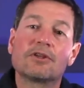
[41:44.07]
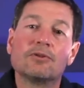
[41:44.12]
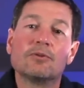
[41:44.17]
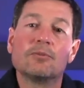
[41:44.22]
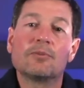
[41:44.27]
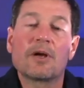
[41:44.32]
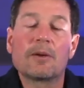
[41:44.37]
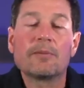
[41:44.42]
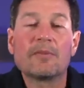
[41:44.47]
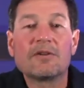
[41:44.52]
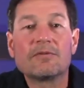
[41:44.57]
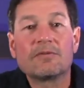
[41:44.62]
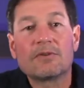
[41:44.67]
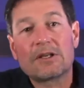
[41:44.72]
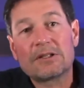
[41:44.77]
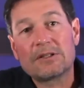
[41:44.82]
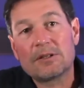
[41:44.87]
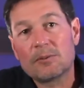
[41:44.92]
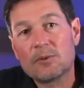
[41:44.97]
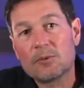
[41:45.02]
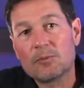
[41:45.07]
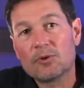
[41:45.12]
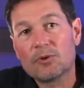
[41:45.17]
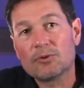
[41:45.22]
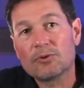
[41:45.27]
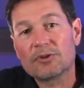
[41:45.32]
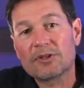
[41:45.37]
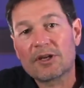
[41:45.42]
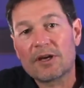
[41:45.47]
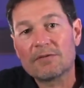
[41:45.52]
qui nous permet véritablement
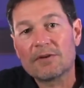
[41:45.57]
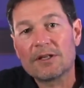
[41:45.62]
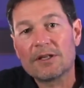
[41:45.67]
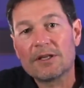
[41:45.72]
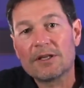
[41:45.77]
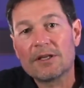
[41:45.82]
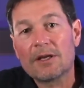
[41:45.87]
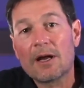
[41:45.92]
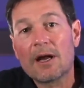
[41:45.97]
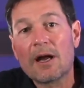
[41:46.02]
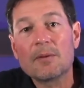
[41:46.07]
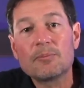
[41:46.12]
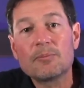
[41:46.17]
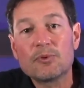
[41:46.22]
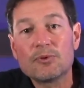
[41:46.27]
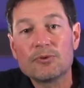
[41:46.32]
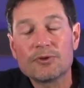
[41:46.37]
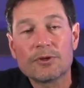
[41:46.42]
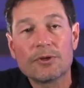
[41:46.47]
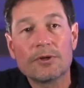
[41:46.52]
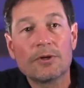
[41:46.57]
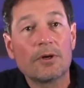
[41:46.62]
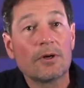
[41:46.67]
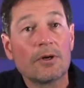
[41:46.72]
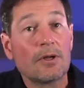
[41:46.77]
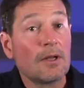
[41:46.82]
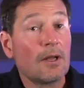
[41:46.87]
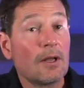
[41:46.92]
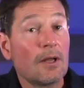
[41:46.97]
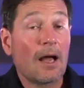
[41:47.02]
de travailler à plusieurs,
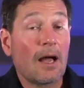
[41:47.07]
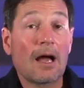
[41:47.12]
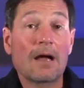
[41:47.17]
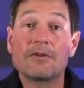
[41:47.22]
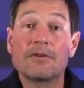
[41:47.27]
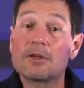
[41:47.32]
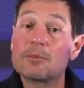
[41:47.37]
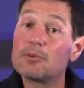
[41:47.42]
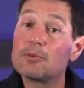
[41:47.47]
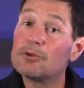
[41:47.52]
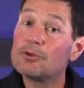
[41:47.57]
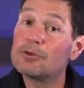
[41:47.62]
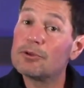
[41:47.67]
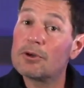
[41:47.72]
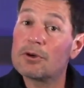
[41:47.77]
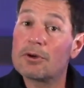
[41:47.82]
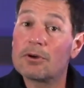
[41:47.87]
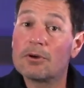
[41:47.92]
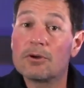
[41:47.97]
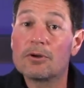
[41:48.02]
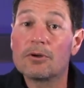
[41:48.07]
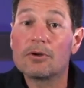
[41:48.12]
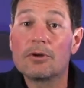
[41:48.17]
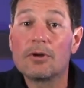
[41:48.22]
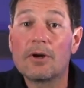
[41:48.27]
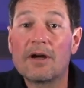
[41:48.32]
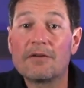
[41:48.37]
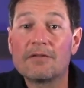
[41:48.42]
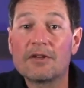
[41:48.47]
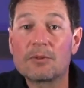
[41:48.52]
avec plusieurs, euh,
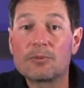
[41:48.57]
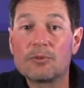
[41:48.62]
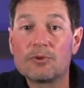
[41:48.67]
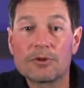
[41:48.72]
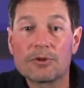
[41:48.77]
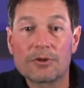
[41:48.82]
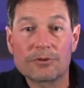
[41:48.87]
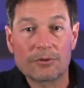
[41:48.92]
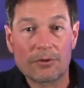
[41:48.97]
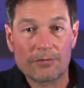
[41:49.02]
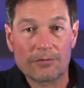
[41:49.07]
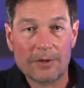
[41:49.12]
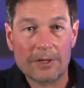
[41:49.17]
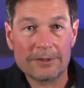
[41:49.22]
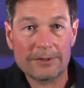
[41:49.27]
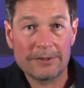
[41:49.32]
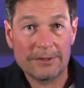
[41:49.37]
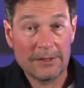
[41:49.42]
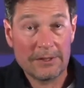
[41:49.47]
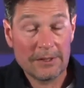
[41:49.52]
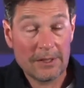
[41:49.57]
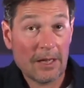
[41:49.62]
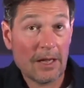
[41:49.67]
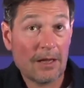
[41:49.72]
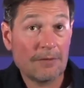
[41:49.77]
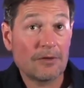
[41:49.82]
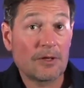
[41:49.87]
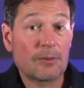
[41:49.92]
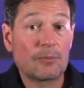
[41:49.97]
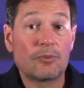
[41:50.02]
avec plusieurs surfaces,
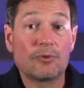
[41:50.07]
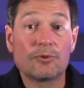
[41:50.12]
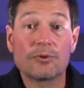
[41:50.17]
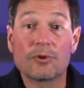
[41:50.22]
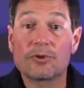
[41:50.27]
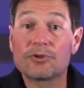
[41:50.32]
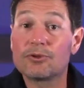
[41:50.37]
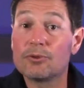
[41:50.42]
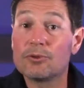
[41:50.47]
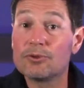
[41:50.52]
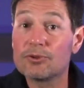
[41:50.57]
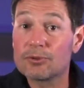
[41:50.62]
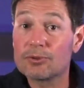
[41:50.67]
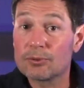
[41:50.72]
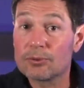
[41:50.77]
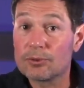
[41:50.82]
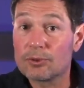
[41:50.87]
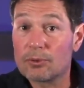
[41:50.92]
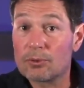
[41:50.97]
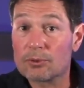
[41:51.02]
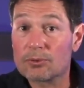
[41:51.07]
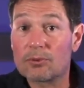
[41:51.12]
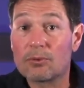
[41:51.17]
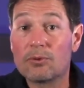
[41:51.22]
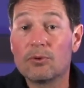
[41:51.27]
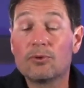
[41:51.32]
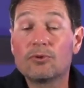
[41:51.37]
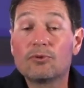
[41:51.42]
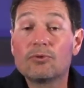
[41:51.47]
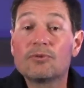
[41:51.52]
avec plusieurs solutions de
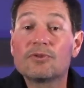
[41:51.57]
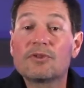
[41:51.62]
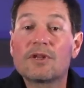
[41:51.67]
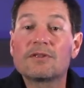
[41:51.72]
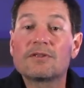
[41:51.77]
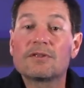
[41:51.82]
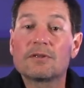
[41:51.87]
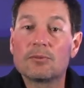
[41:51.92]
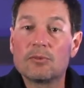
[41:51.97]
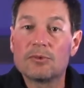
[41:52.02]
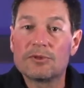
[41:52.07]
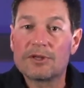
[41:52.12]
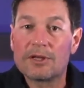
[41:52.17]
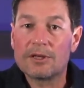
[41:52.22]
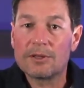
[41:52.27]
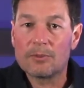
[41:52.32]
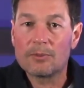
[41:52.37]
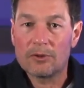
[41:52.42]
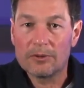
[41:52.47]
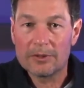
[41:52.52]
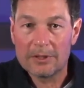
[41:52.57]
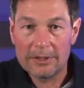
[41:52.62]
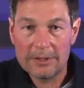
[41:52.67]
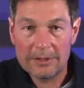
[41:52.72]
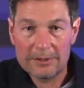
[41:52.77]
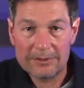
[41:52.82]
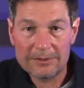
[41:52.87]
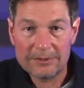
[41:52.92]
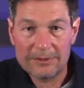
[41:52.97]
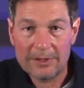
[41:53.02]
contrôle, tout ça simultanément.
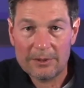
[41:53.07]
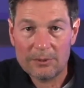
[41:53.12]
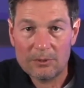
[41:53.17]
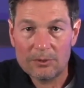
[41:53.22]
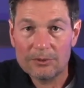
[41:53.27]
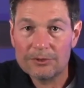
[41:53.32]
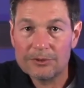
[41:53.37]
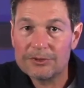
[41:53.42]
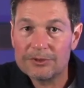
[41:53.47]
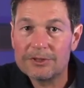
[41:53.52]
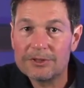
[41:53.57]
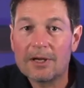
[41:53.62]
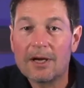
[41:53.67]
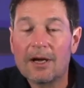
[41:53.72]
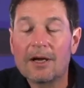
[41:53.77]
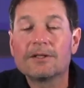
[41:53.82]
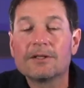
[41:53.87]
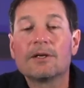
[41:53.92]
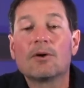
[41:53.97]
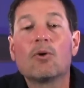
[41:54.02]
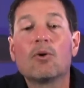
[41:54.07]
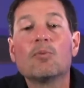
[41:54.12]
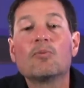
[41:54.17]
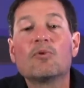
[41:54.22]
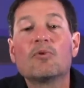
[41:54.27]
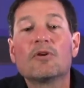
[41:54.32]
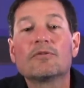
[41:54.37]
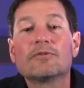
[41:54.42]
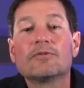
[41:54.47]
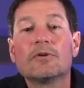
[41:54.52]
C'est aussi un des gros
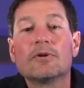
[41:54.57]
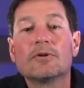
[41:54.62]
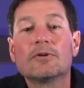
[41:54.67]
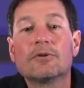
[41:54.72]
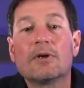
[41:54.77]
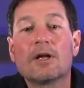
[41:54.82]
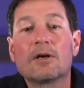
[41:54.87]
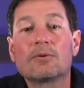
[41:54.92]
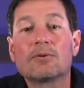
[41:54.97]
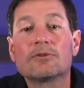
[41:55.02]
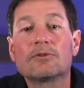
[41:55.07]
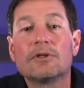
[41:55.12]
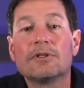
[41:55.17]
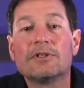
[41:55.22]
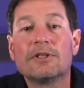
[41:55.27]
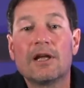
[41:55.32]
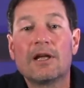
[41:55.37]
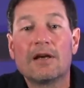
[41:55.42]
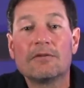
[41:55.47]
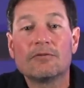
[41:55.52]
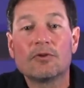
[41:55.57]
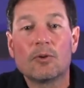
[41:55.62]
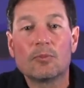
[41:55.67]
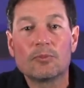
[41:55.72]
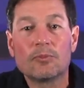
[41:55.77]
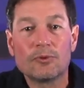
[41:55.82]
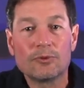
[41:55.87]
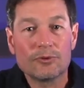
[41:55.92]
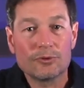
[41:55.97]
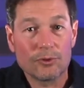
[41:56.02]
points forts de la console des lives, en
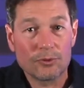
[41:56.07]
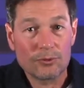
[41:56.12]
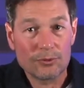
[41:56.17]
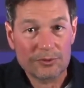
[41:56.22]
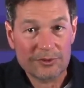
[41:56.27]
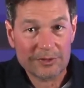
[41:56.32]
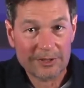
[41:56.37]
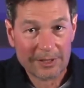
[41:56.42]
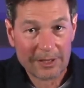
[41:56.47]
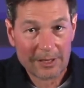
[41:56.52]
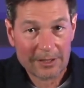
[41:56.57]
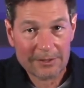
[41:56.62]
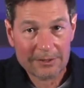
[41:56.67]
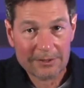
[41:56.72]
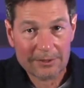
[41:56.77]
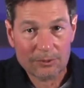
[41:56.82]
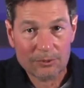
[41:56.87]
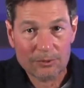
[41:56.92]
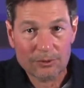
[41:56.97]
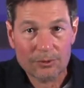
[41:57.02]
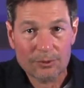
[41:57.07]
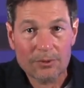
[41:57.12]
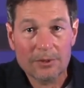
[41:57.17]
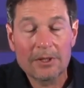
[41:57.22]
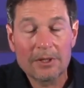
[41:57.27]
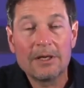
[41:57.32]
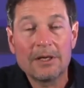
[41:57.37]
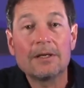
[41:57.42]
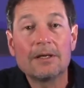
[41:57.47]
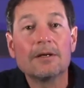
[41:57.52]
plus de toutes ses qualités audio,
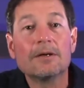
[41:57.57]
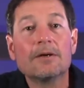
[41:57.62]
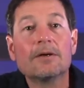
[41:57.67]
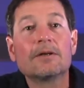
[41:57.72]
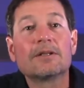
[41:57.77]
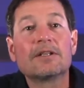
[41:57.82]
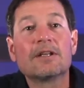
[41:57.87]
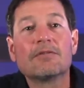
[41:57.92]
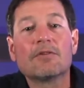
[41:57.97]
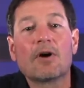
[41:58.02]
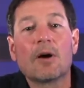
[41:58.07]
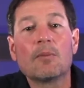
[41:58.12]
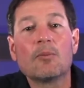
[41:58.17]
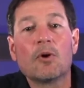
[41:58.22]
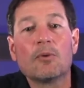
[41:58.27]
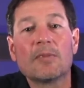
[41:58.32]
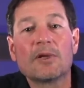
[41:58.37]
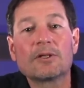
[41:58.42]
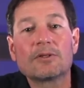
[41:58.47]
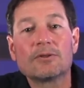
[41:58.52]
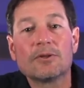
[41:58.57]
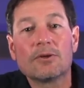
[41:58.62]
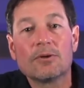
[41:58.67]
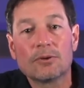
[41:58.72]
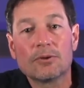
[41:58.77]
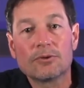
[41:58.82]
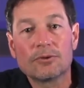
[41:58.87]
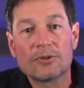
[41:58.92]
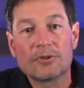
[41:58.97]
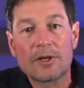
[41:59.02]
euh, qui est vraiment
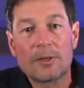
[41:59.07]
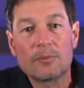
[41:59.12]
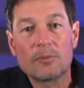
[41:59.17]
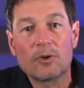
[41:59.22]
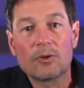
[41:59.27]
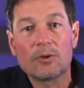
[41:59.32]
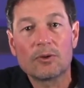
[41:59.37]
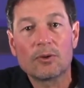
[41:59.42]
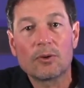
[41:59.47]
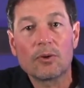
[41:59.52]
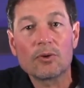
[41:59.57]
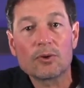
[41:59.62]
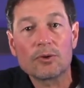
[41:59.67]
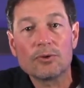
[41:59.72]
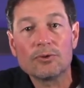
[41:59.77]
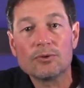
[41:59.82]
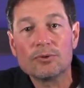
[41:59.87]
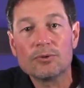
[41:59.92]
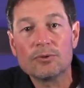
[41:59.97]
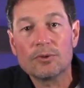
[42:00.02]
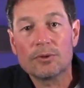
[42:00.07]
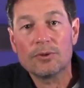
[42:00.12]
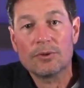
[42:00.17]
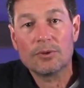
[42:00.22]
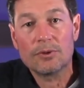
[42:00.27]
maintenant totalement reconnue